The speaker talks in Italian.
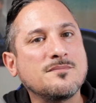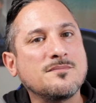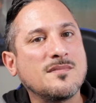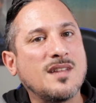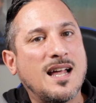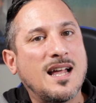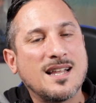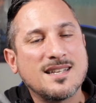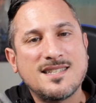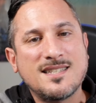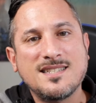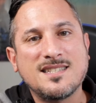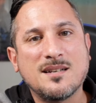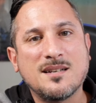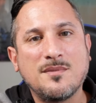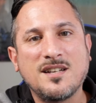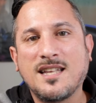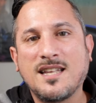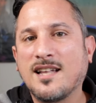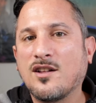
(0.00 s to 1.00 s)
alla stessa
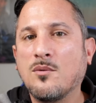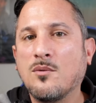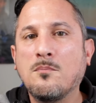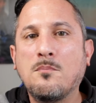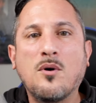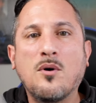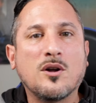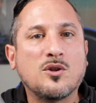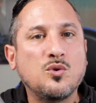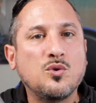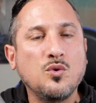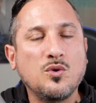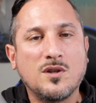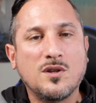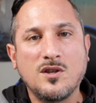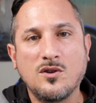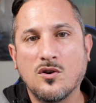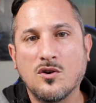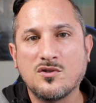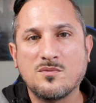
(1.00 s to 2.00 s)
maniera un po' a tutti
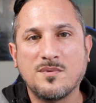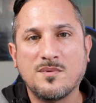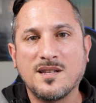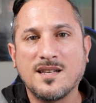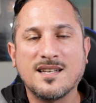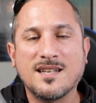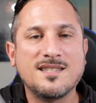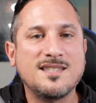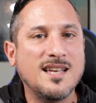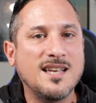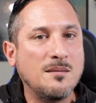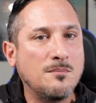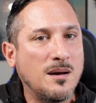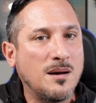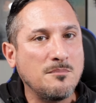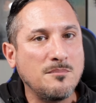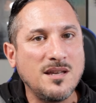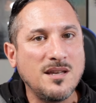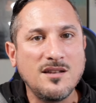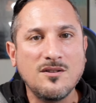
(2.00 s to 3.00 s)
gli ospiti, che sia il
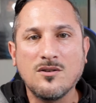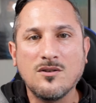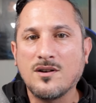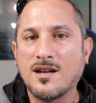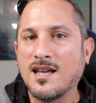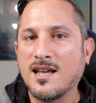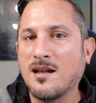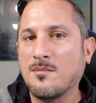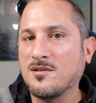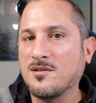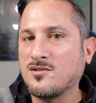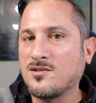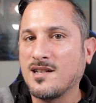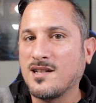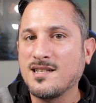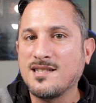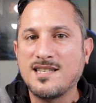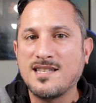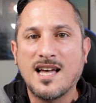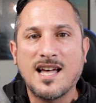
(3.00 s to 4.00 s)
bambino, che la persona
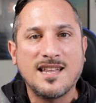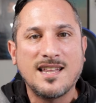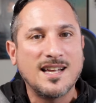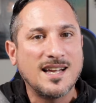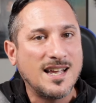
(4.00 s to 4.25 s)
anziana,